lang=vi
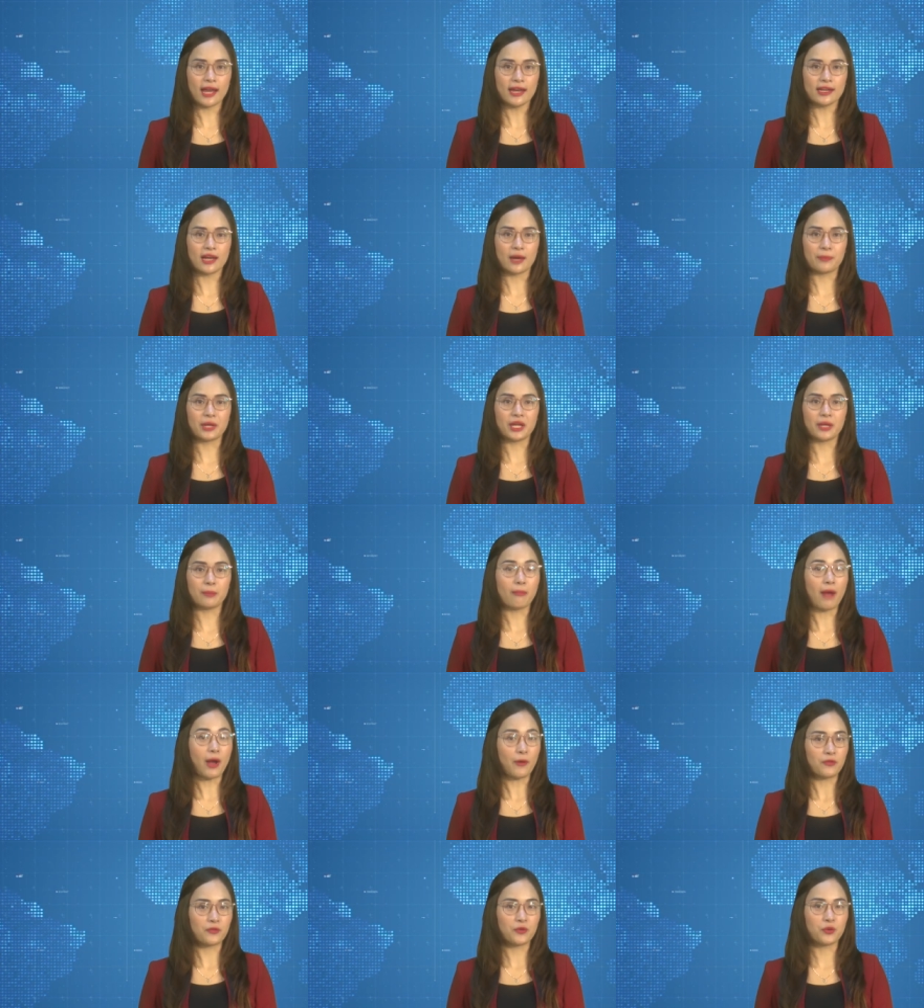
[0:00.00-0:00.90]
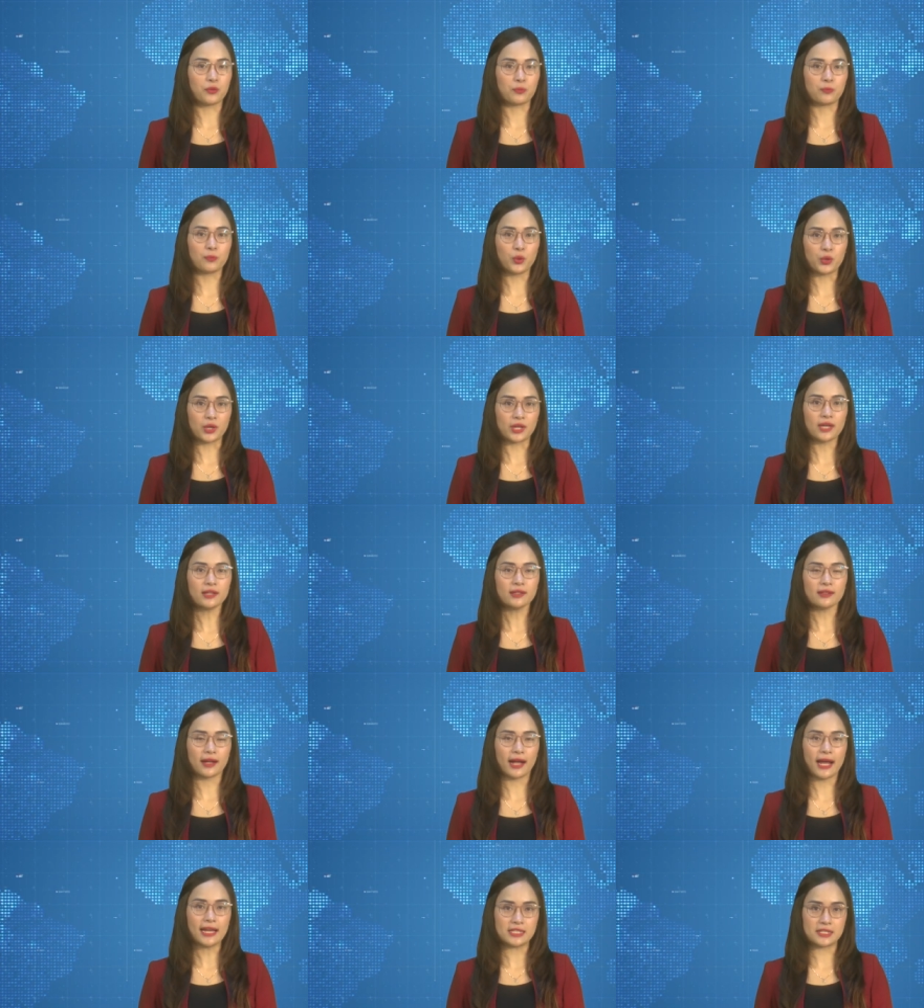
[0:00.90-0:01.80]
nay đã bị bao phủ bùn
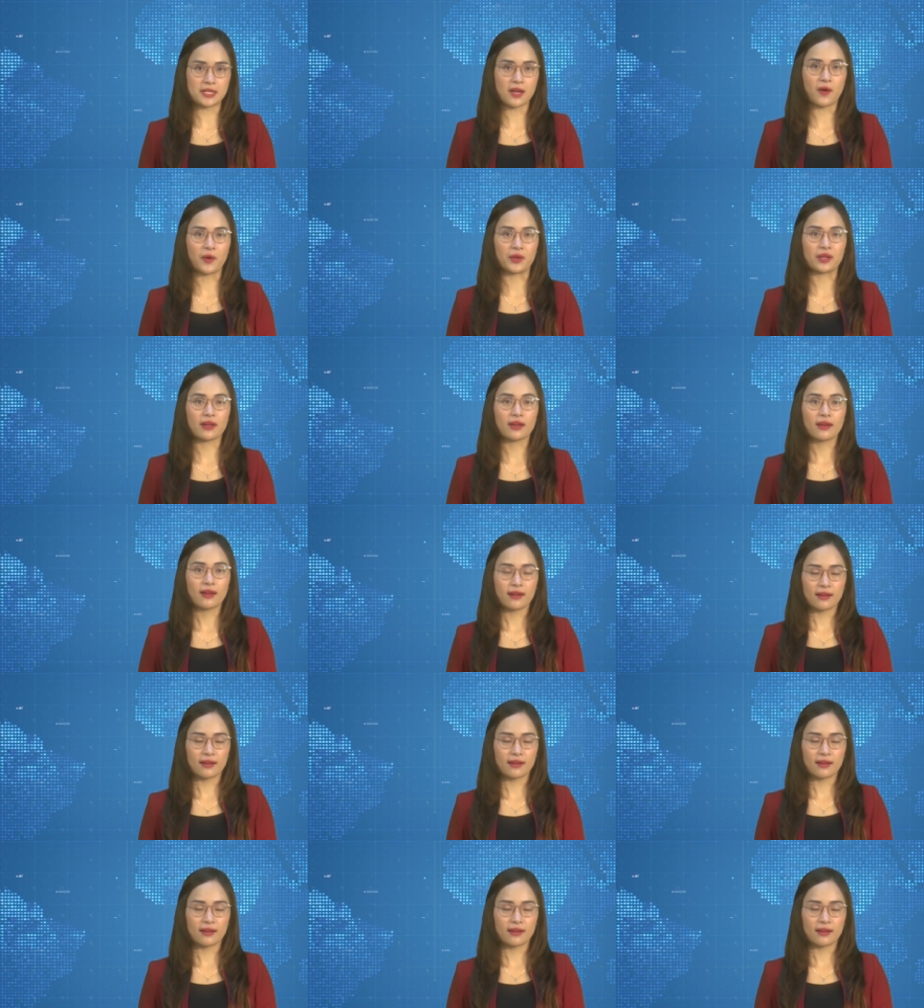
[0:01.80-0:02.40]
đất cát sỏi,